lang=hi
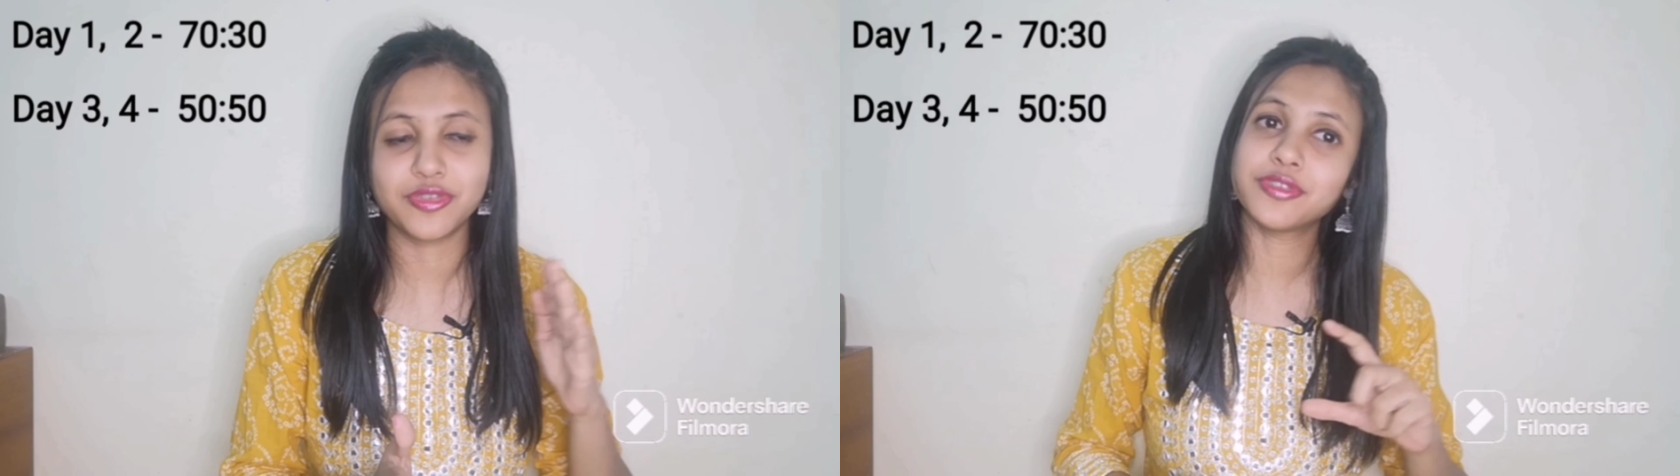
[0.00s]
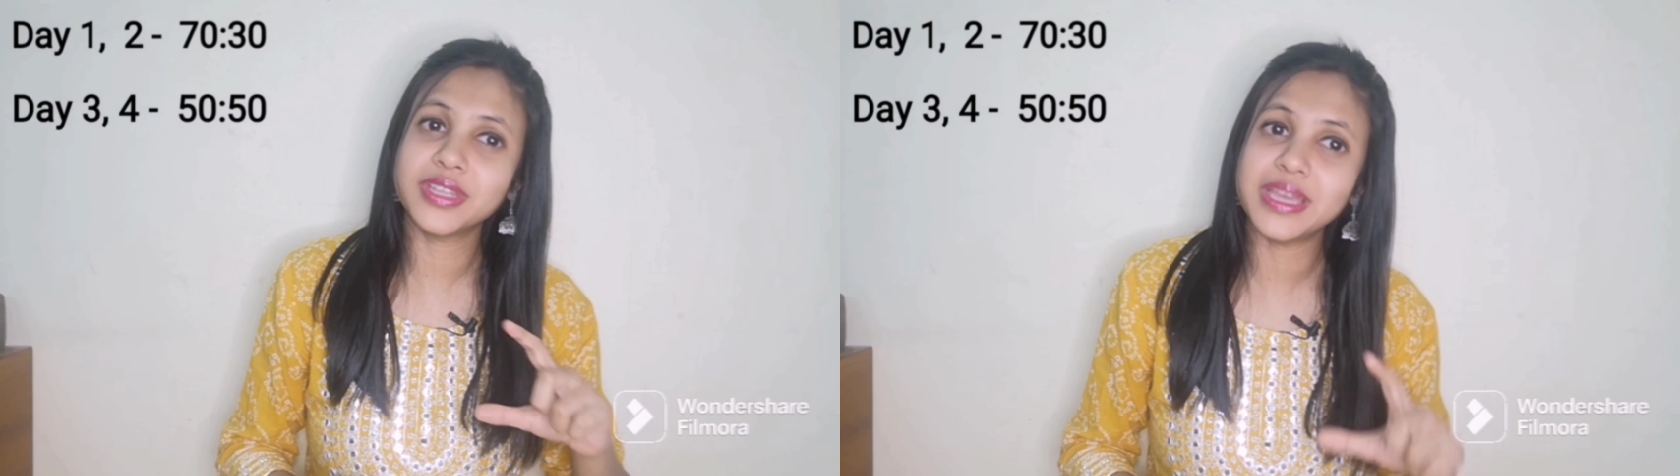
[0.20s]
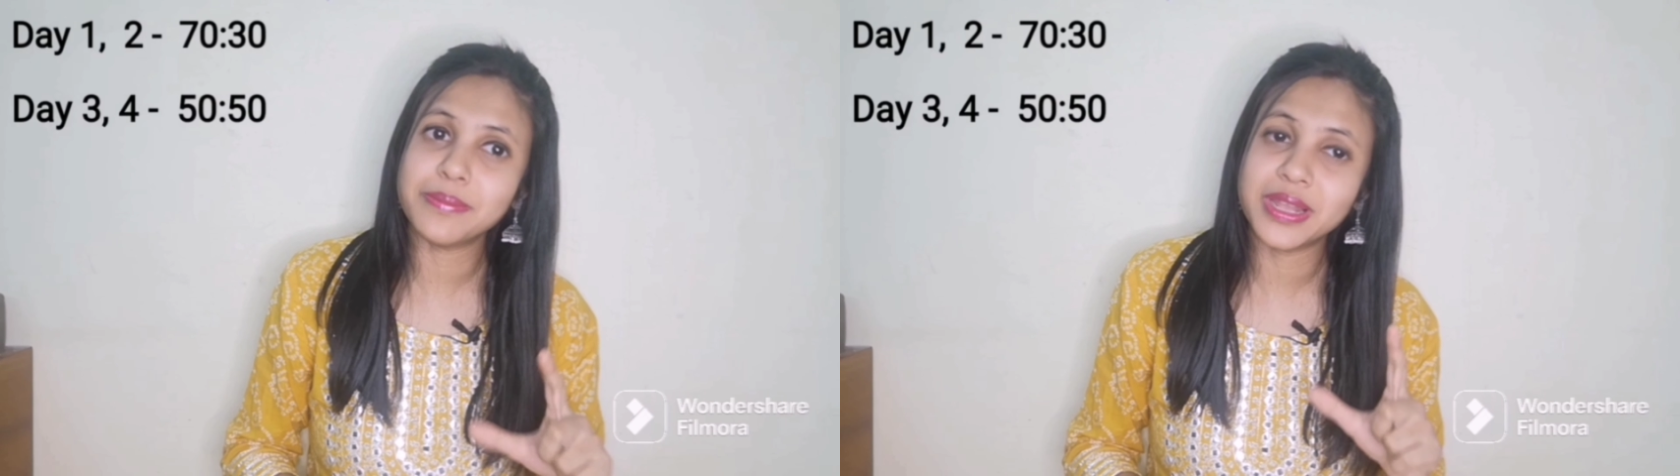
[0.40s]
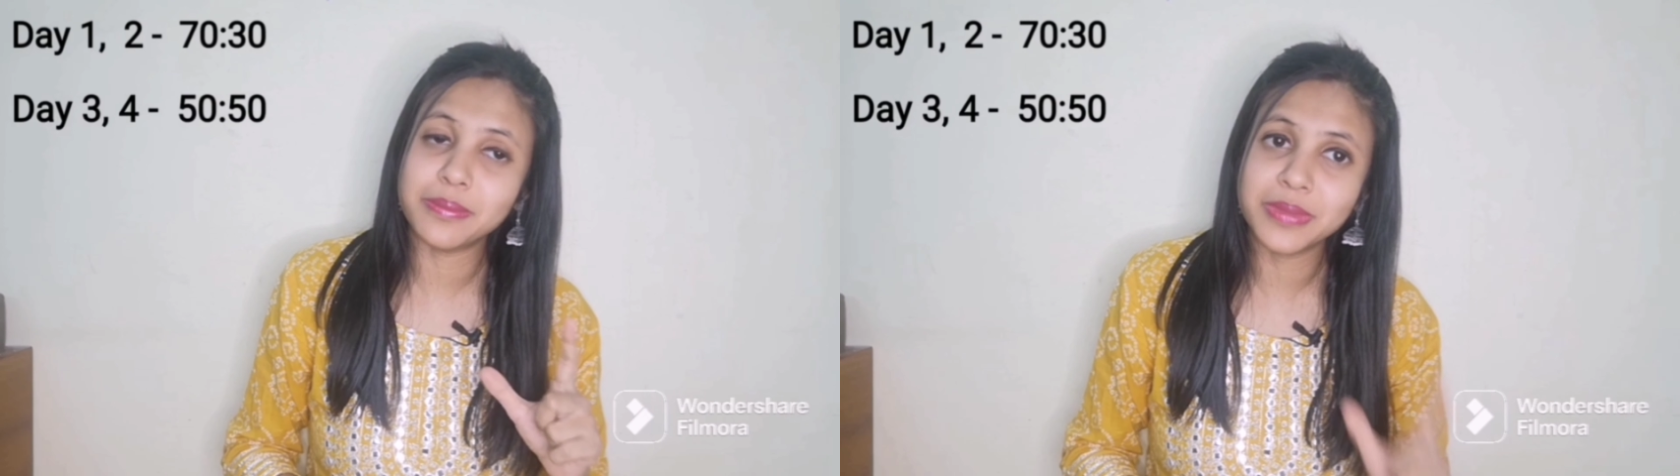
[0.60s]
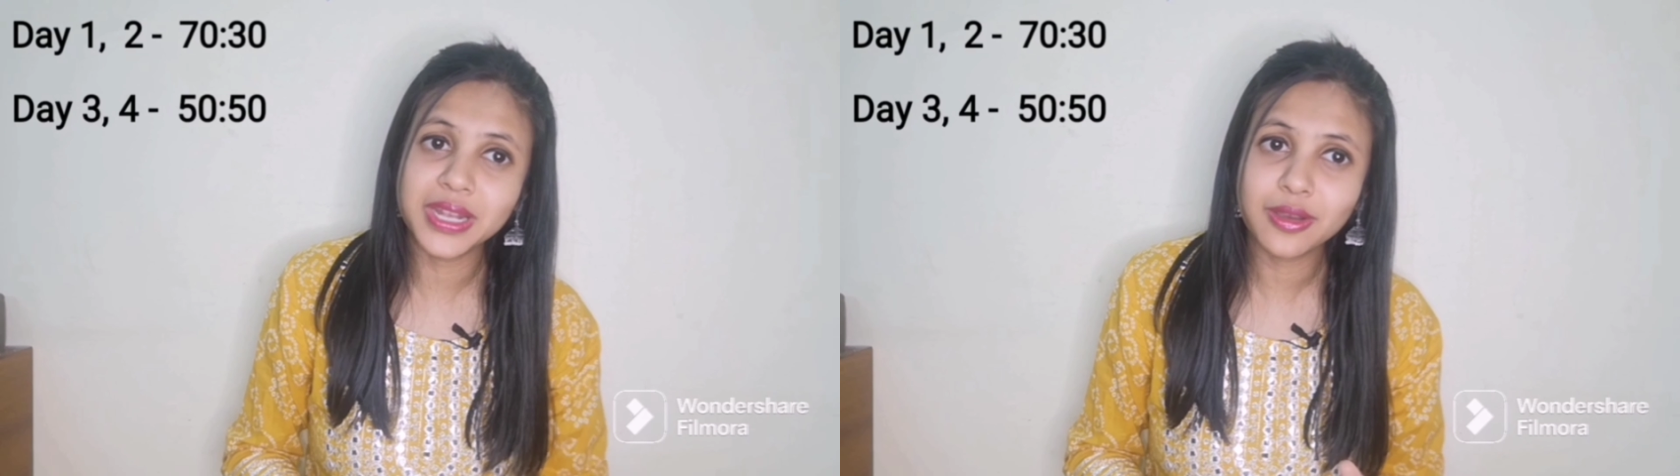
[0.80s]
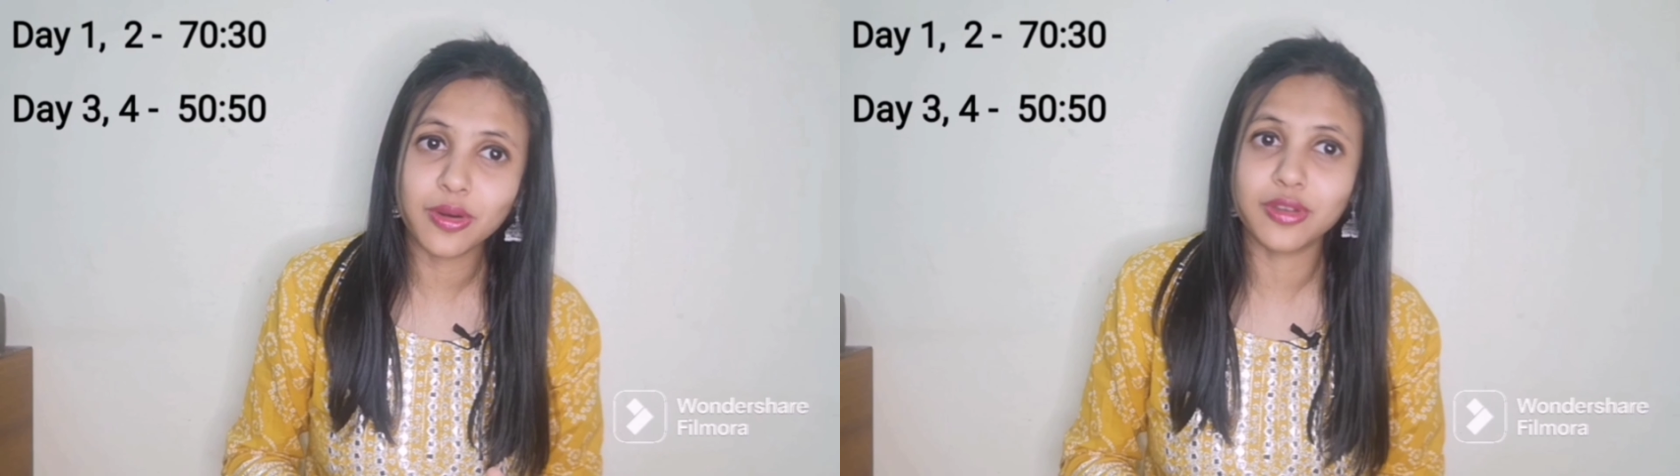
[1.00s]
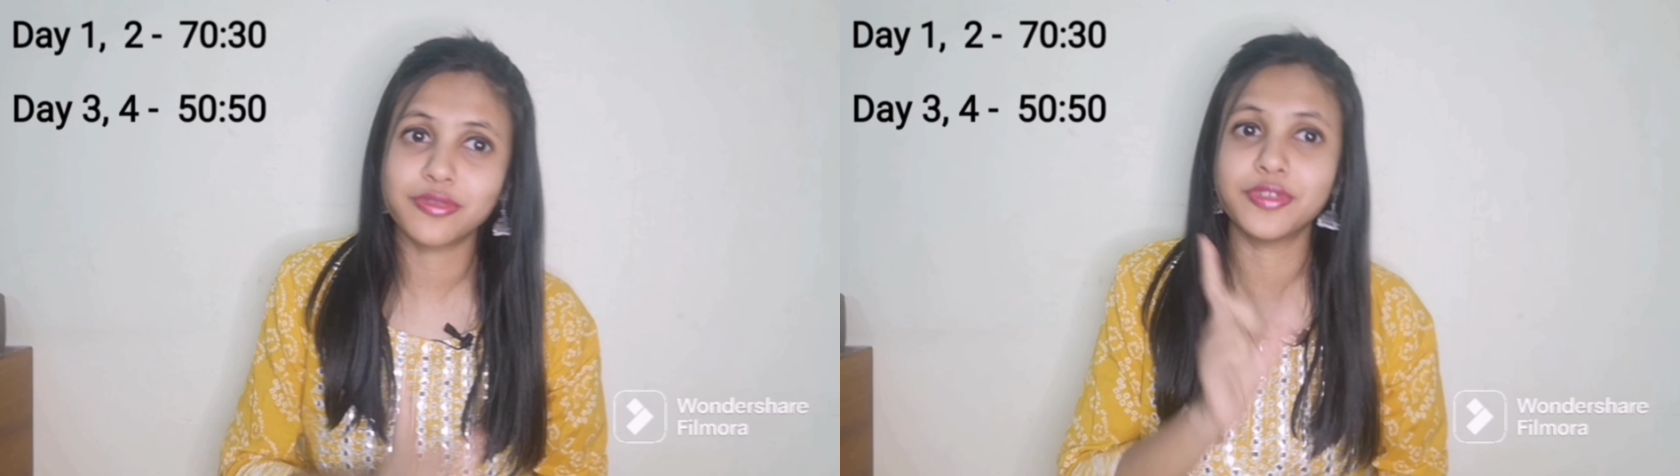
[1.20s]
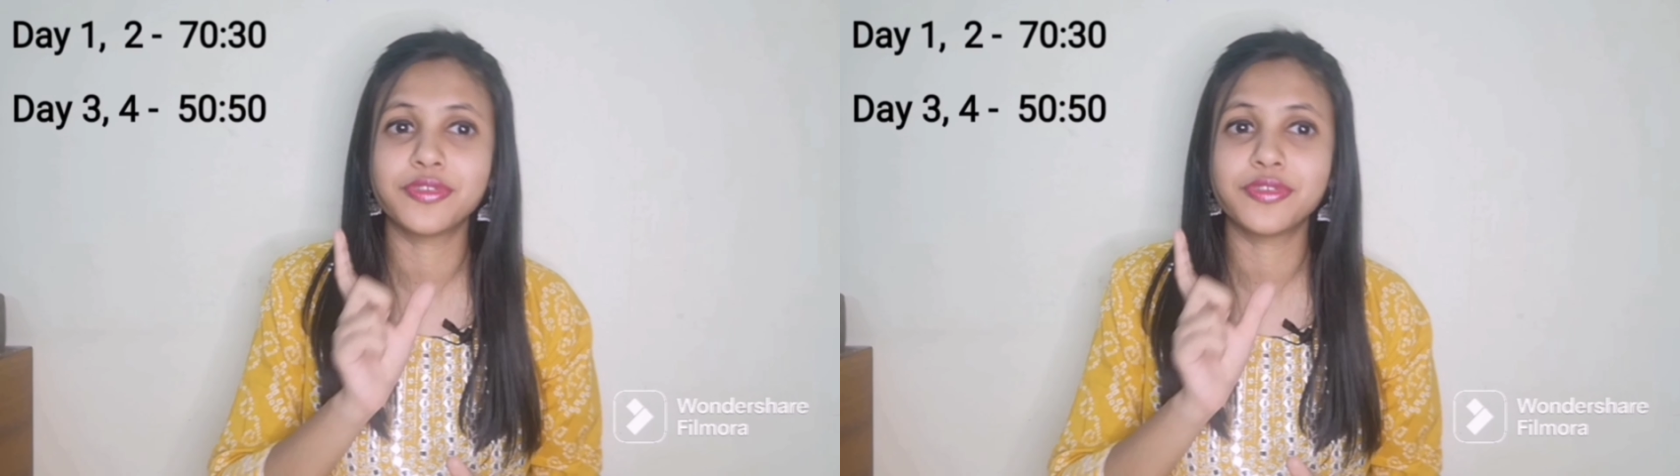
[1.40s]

50 एम मिल्क और